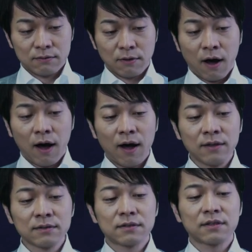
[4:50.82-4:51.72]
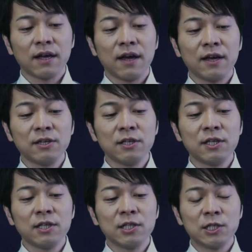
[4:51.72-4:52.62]
なん
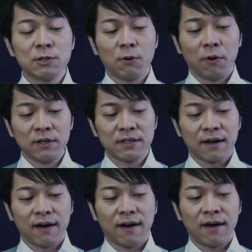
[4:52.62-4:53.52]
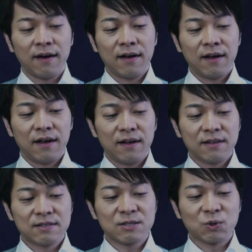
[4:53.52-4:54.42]
ていい匂いだ
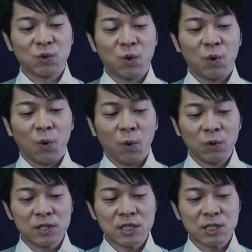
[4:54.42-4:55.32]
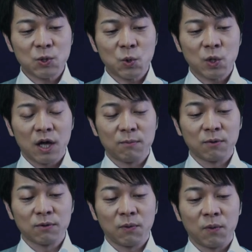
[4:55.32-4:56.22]
そのおいしそうな
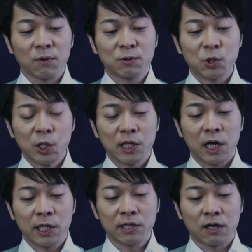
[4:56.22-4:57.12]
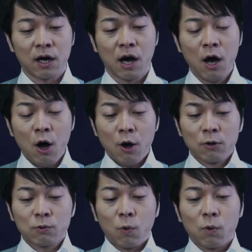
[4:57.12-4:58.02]
ものをくれないなら
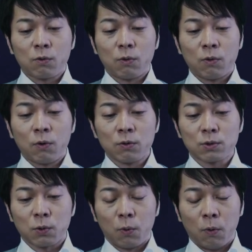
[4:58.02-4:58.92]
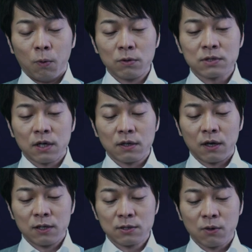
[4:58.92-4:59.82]
ここを通さ
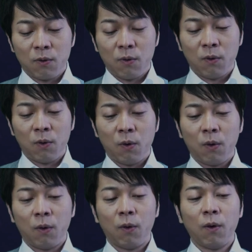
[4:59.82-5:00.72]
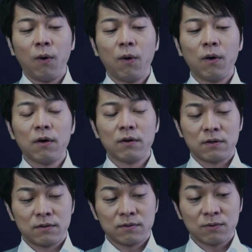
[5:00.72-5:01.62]
ないぞお
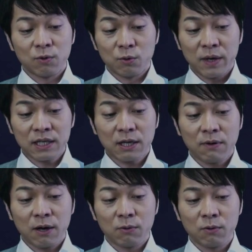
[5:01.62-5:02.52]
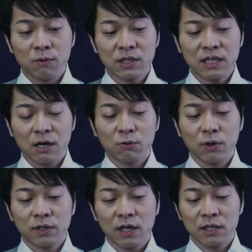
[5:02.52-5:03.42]
化けは大きな
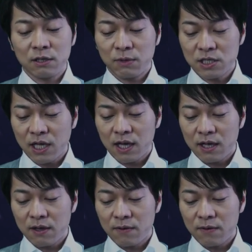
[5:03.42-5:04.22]
声で言いました